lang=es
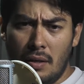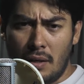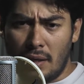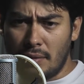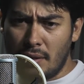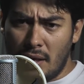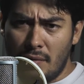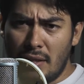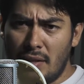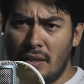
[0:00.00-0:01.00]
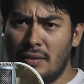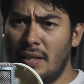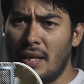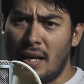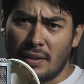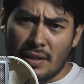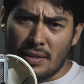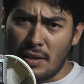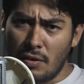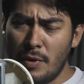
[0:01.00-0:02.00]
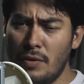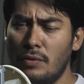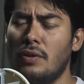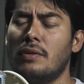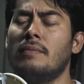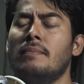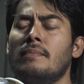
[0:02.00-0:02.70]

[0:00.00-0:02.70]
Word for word: Antes de levantarte, regálate cinco minutos